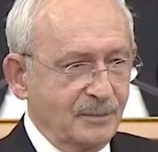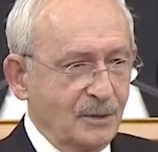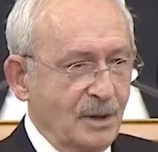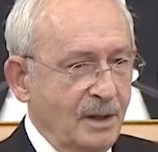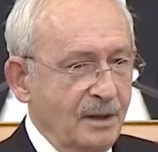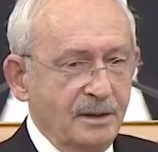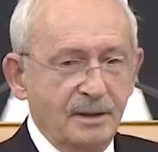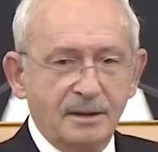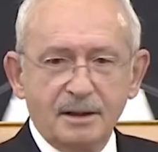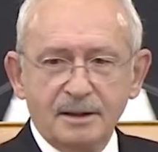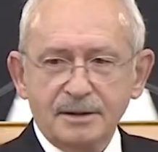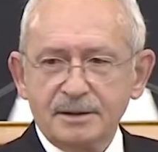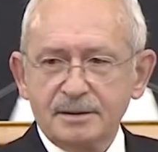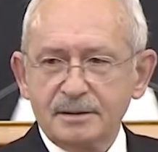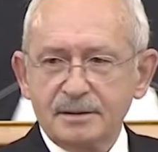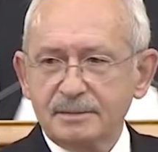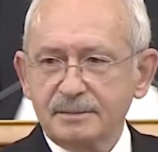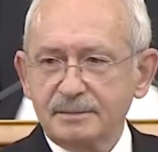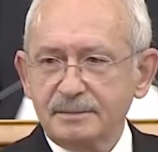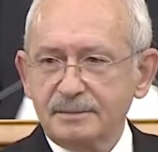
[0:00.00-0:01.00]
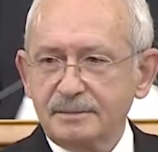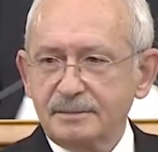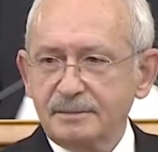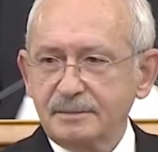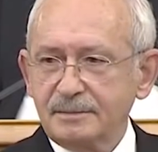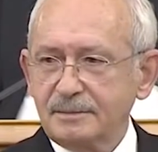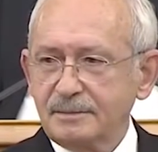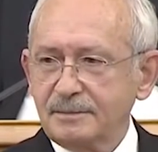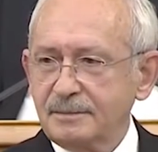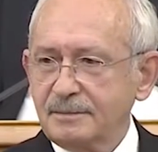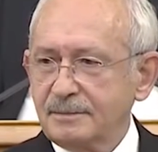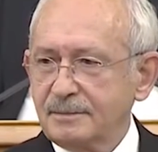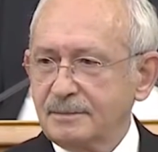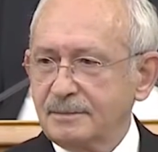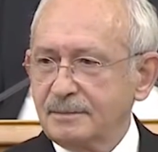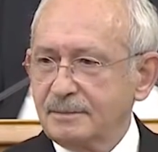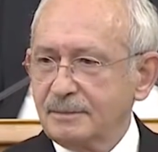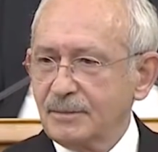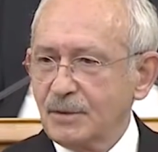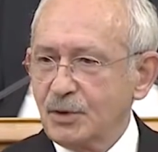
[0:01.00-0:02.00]
Hani nas?
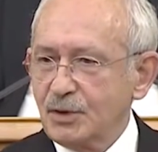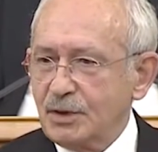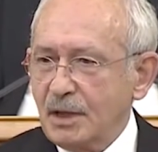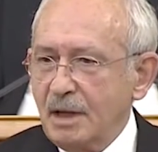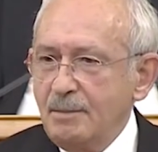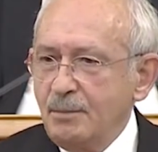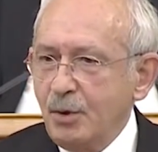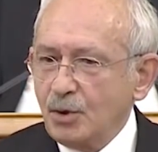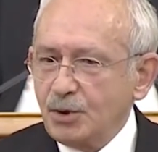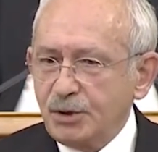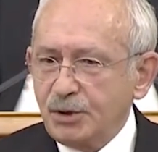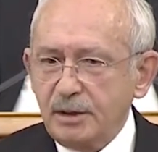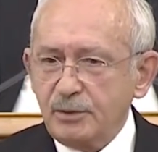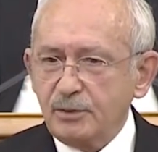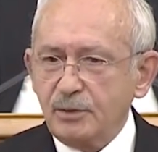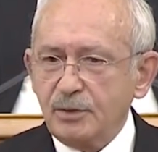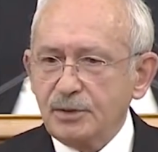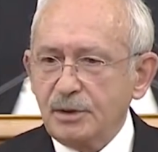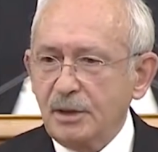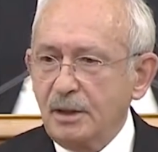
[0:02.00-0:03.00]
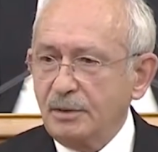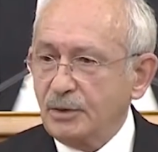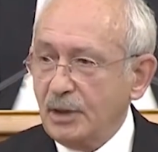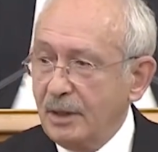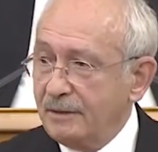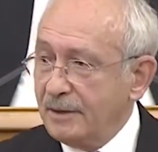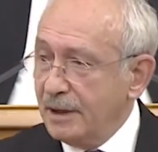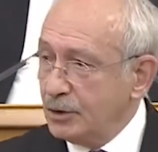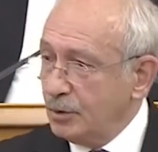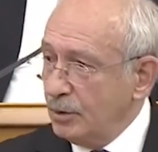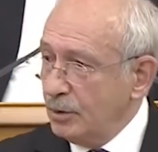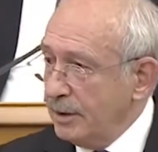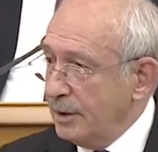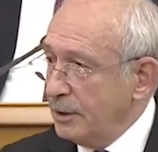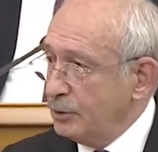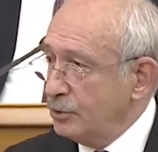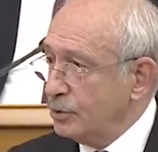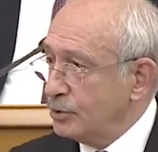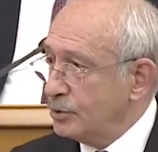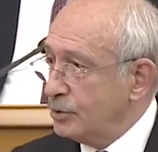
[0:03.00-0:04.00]
Sen borçlanıyorsun. Devleti
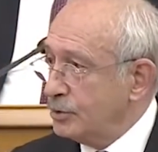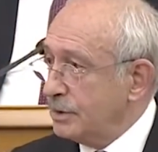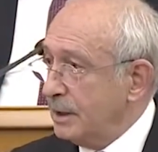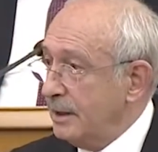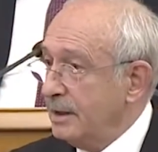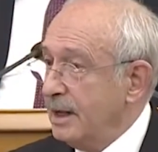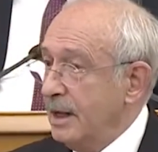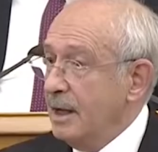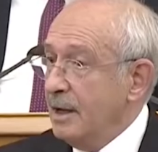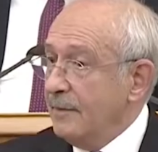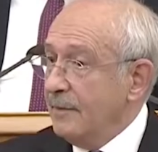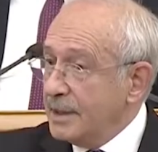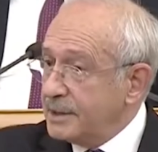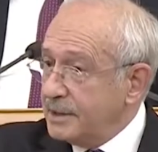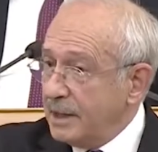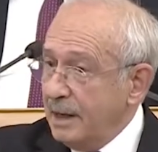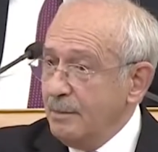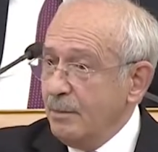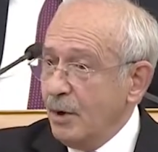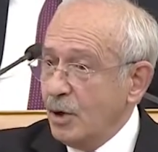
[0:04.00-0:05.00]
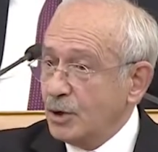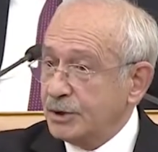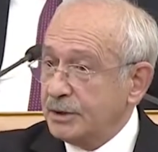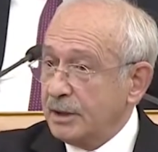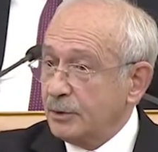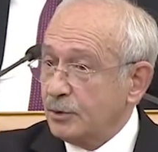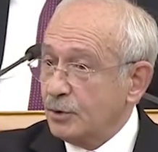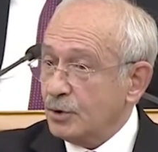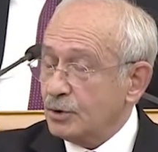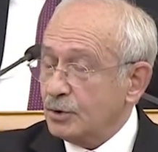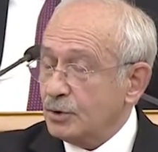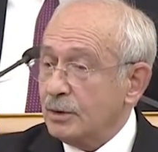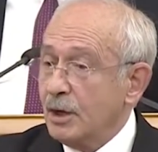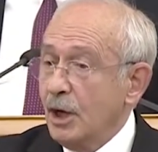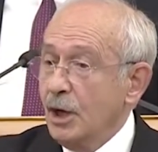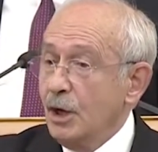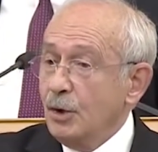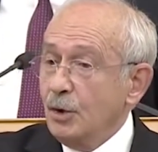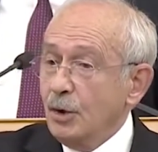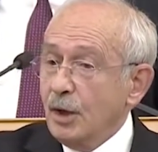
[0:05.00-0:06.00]
yönetiyorsun sen ve sen borçlanıyorsun.
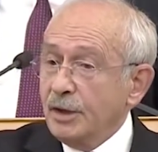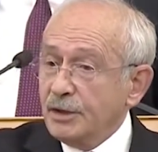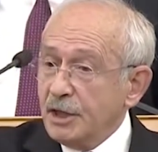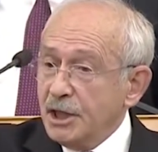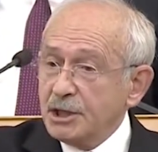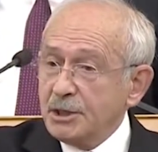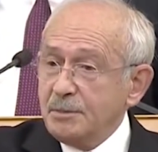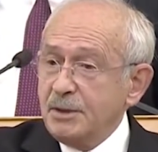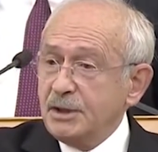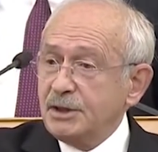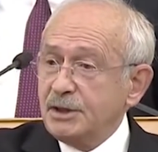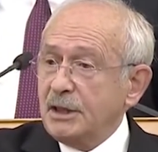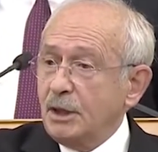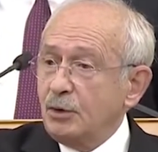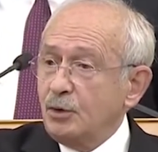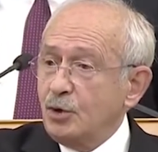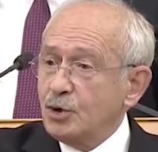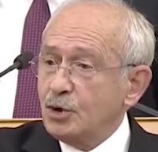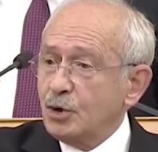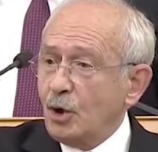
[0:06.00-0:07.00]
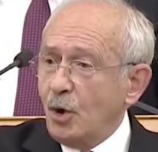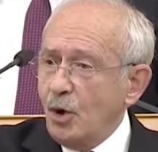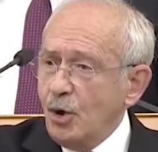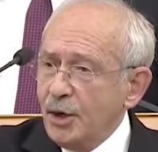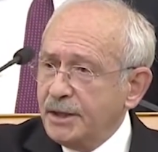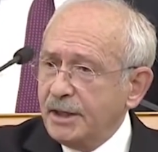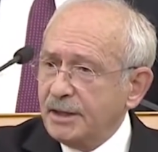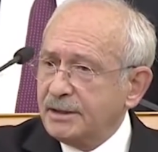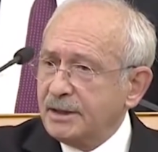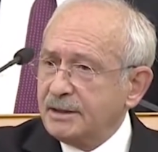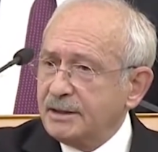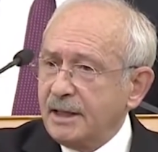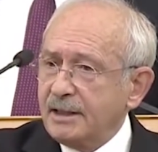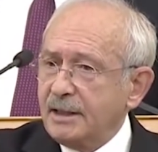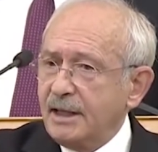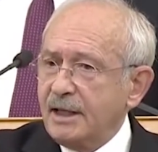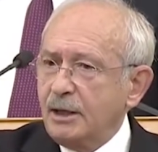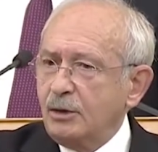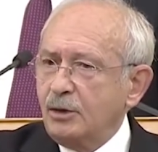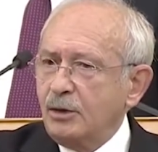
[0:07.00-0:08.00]
Geçmişte yüzde on
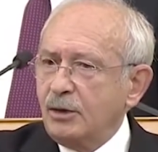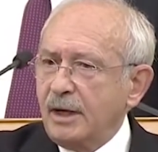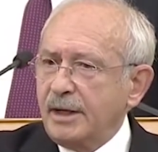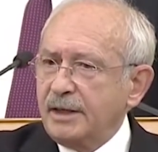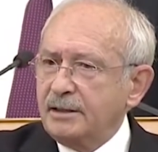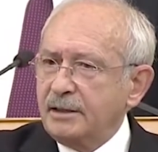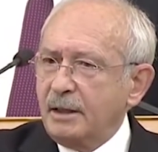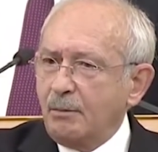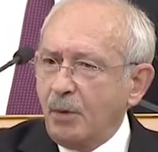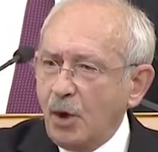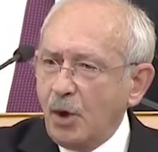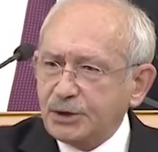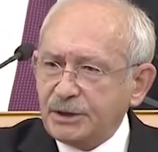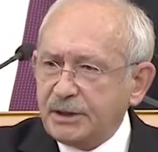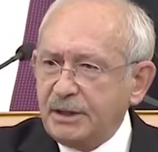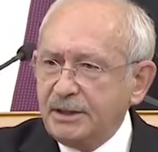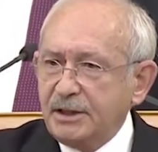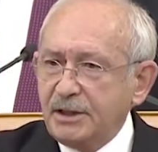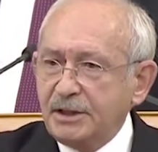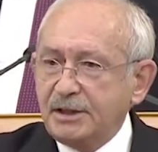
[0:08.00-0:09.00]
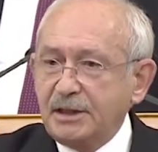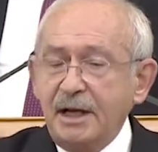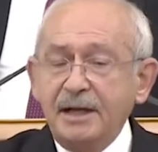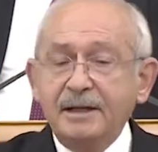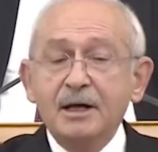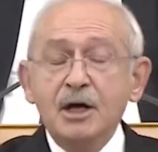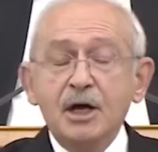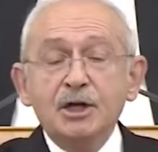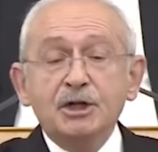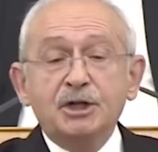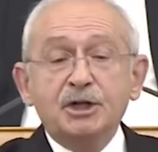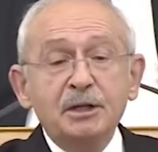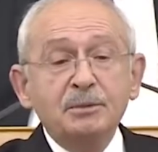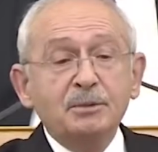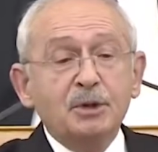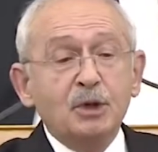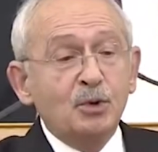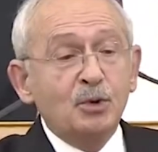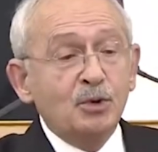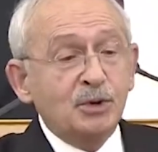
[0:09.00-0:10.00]
yediden Eylül ayında borçlanırken
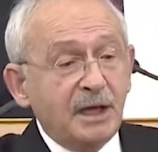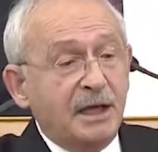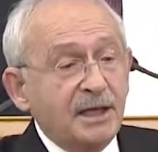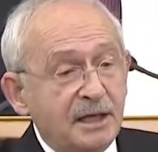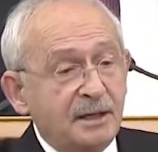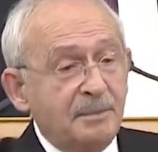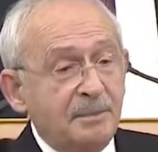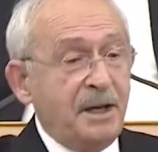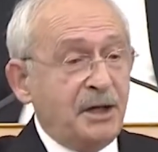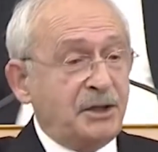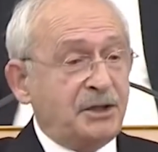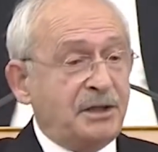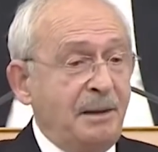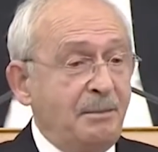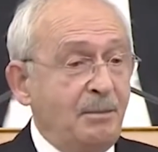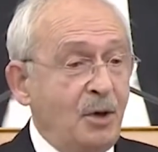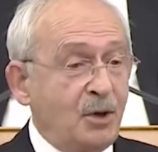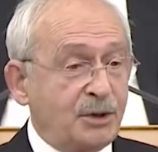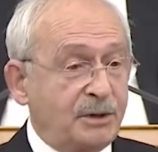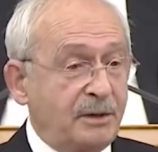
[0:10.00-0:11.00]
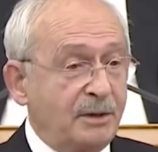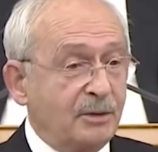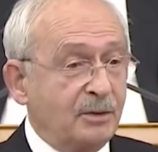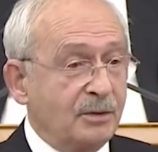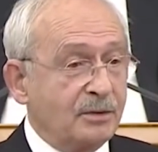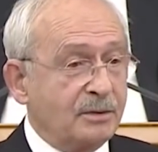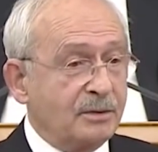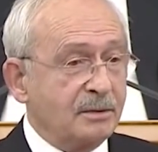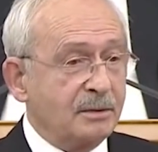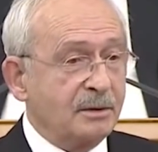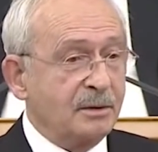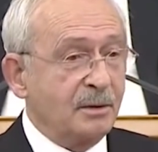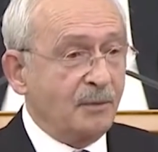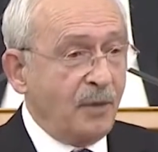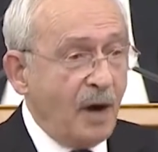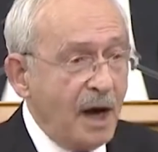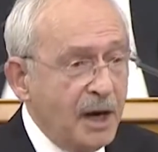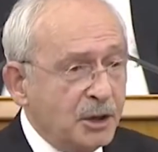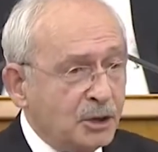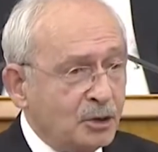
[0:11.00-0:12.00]
şimdi yüzde yirmi beşten borçlanıyorsun.
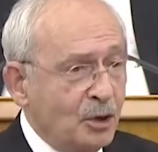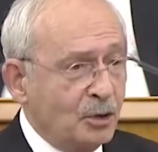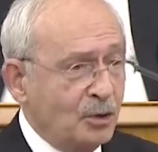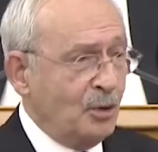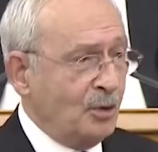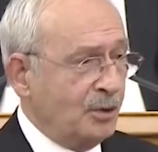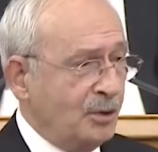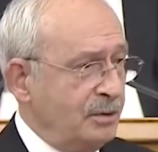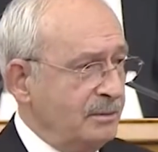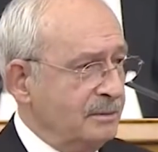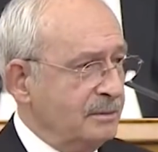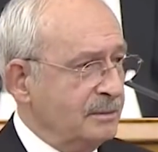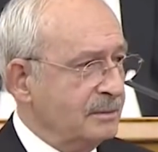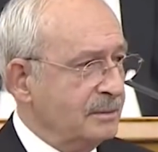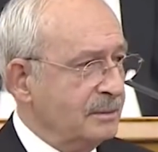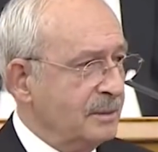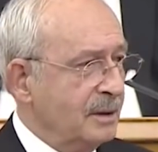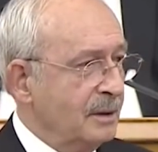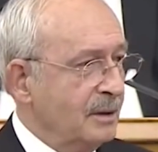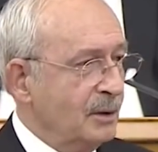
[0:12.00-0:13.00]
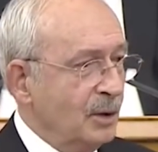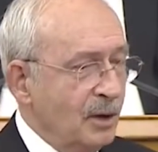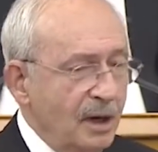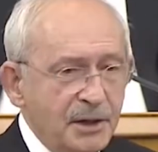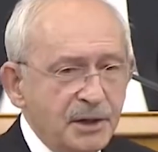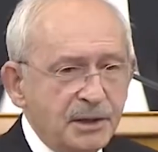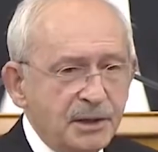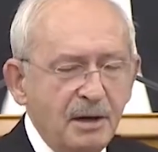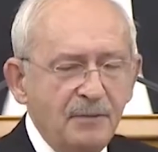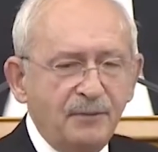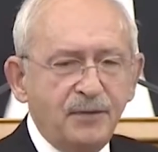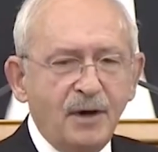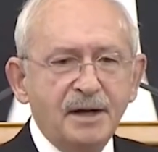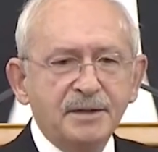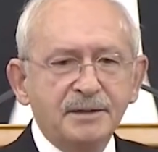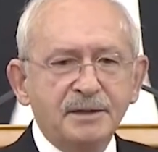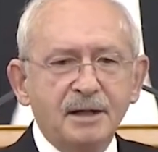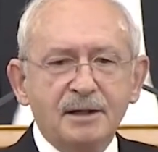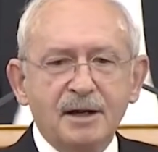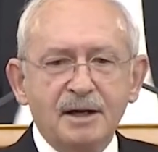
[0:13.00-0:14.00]
Faiz de diyorsun. Yani sen
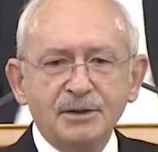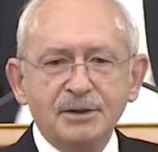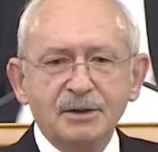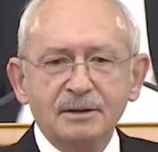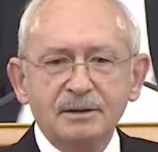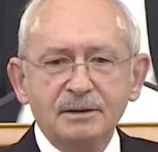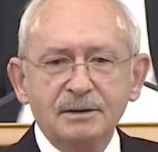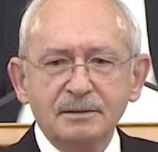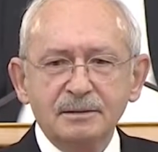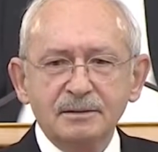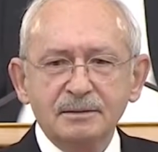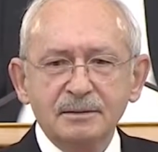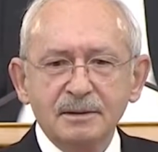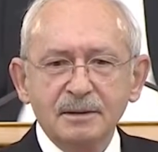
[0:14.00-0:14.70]
faize karşıydın.